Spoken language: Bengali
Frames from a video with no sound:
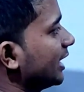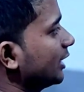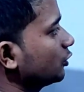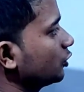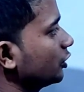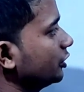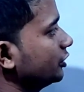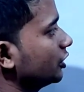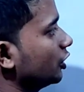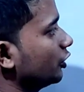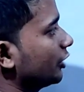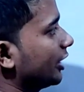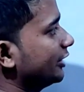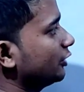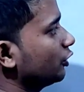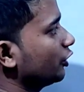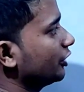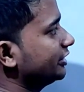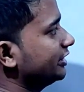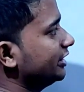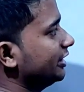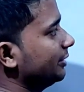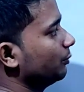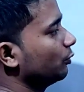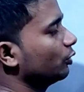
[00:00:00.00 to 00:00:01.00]
কেন্দ্র ইজিকলটা এ
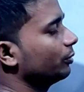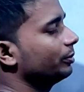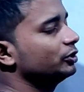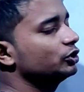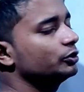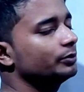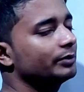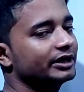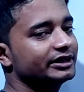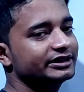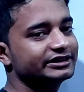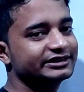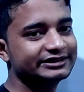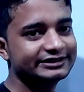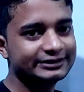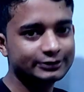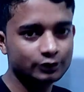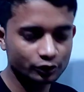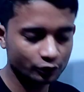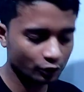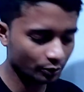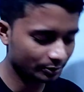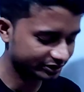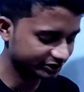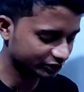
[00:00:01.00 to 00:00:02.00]
ধরেছি মূলবিন্দু মানে
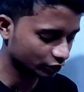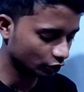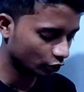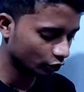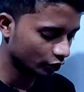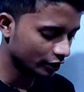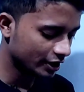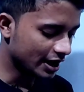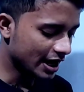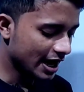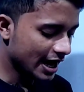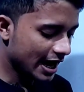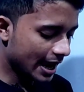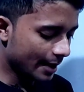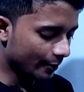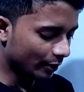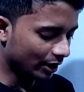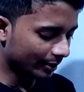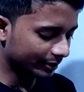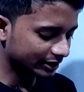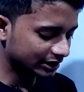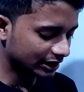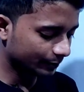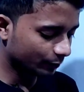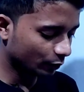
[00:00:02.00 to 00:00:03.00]
জিরো কমা জিরো এবং
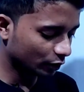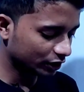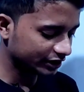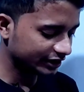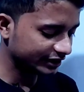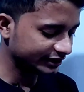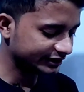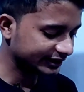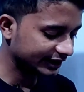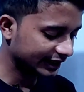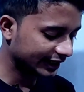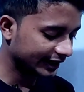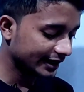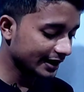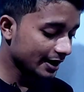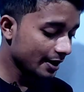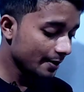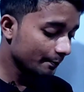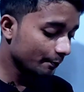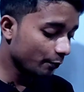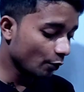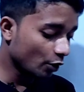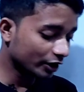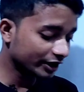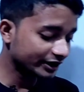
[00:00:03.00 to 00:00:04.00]
আমাদের বল দিচ্ছে
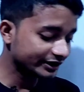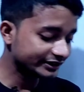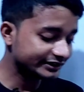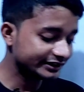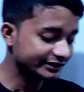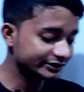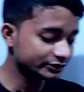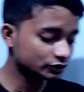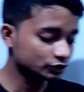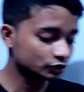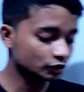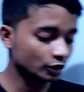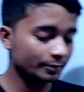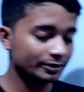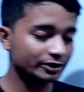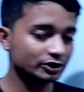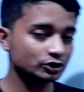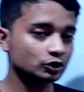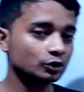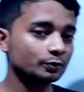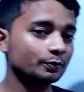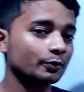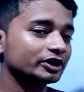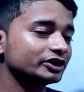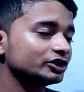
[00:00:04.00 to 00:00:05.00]
পরিধিস্থ
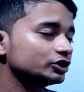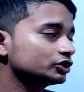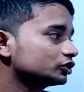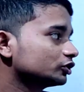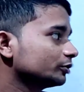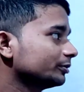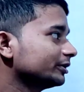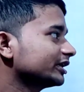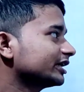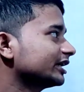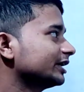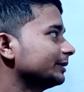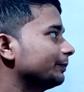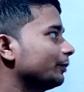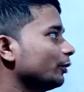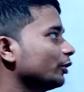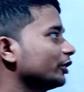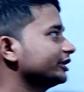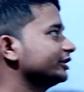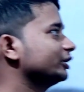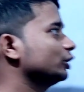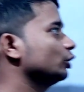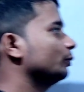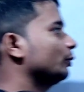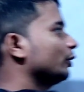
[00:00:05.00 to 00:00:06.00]
বিন্দু পরিধিস্থ বিন্দু কি
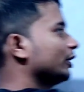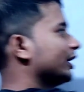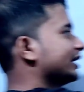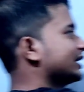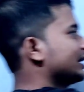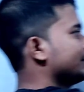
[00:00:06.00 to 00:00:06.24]
পরিধির উপর